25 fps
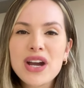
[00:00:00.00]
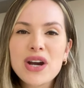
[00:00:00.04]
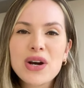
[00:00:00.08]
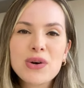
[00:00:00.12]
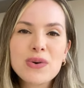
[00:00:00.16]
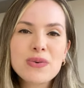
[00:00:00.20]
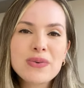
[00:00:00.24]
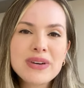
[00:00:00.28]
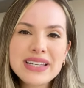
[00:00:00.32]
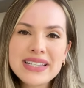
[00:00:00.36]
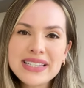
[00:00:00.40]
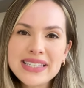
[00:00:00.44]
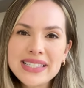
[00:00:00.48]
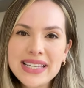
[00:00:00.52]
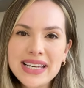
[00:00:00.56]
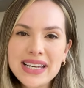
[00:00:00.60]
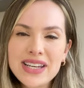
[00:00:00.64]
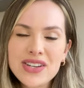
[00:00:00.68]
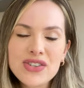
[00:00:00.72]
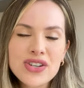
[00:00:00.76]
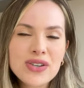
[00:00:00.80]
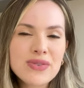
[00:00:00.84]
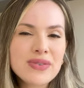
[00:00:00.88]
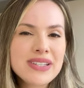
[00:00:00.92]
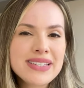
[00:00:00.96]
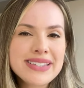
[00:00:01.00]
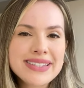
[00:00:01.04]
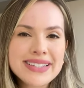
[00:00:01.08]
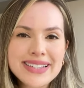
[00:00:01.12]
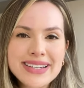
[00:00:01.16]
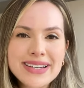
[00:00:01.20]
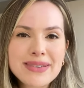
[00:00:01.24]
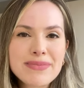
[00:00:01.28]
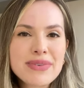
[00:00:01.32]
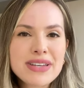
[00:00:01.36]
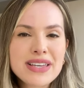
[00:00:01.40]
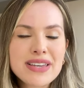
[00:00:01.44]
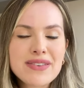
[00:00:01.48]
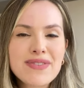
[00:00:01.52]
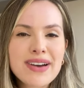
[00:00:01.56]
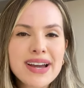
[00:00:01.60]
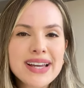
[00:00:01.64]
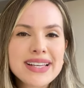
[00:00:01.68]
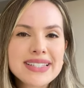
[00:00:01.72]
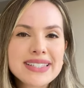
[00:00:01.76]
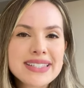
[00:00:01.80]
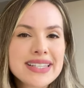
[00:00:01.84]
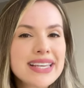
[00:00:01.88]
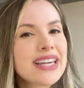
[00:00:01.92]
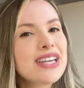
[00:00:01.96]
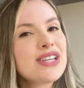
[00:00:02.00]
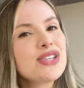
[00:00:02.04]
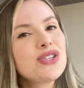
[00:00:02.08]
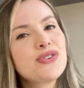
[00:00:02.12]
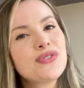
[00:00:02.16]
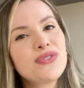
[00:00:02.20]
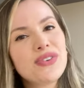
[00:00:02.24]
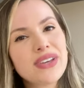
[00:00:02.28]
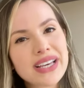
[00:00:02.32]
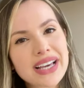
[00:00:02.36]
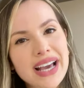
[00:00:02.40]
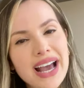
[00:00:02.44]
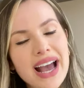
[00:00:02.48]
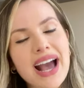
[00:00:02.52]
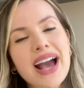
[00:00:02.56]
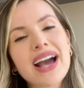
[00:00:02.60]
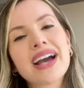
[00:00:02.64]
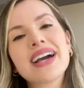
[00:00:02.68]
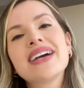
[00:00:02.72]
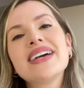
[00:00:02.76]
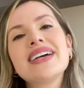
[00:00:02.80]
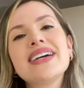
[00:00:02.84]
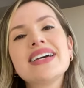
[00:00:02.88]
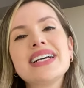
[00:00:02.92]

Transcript: O enseja é um exame que vai certificar